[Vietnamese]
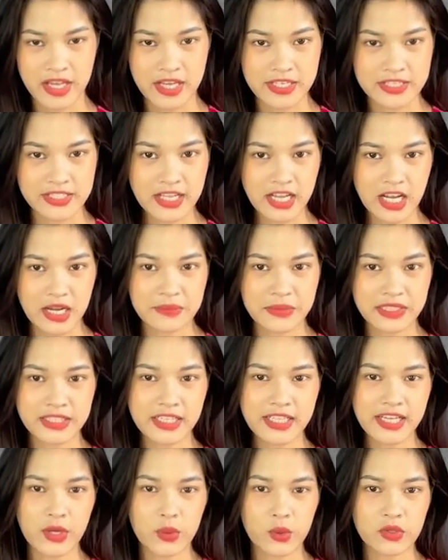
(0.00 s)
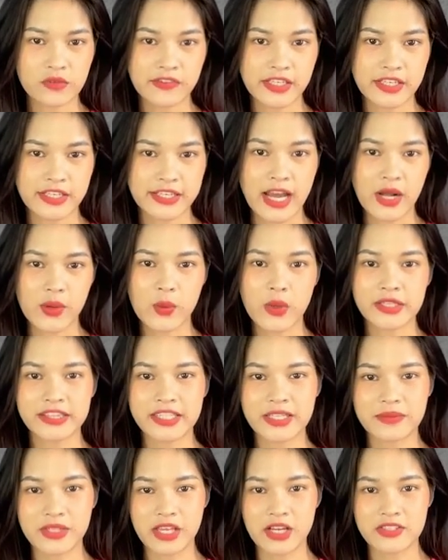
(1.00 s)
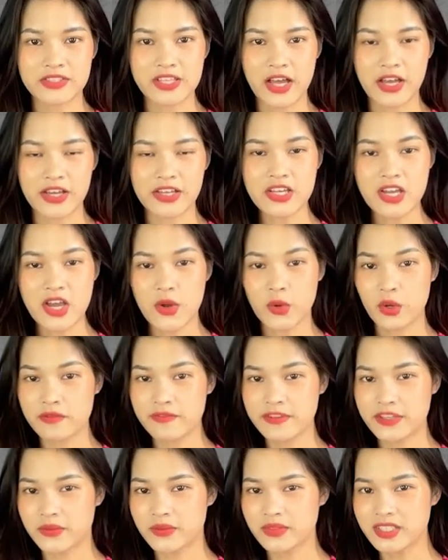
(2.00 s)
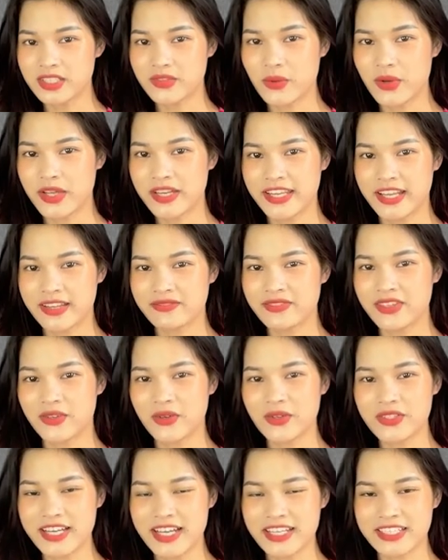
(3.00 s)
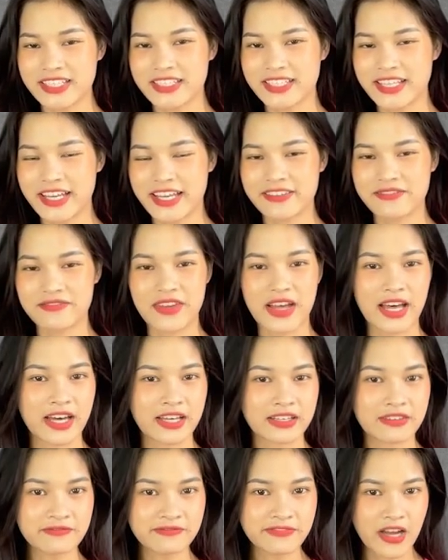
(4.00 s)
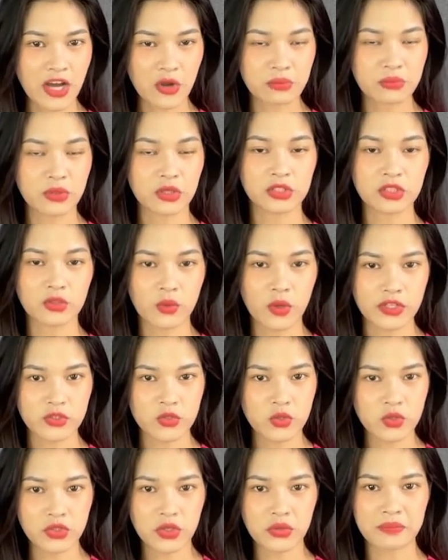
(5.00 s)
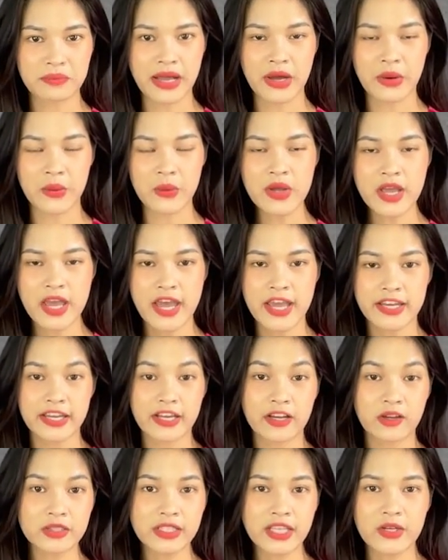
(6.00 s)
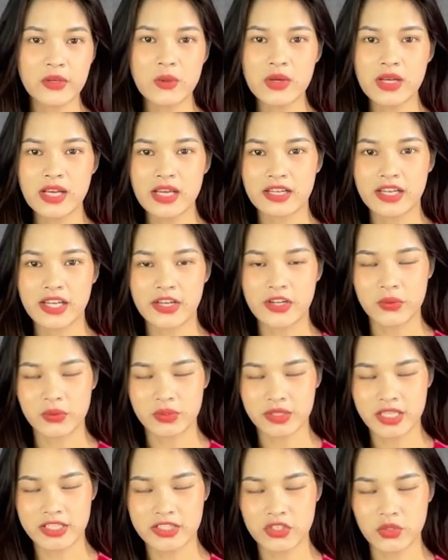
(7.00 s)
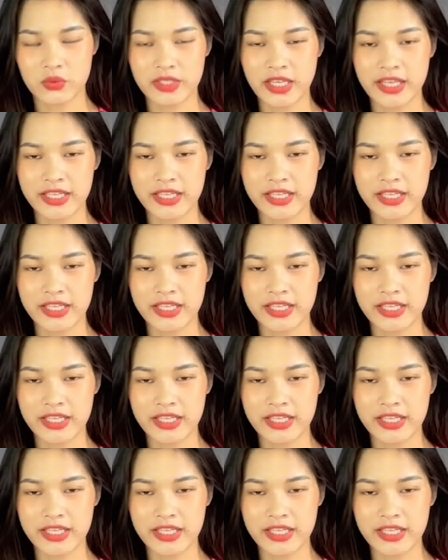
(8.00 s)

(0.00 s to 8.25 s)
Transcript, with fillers: Rất cảm ơn tất cả quý vị đã quan tâm theo dõi. Quý vị cũng đừng quên nhấn vào nút đăng ký kênh và ấn vào biểu tượng quả chuông thông báo để có thể luôn là người đầu tiên chúng ta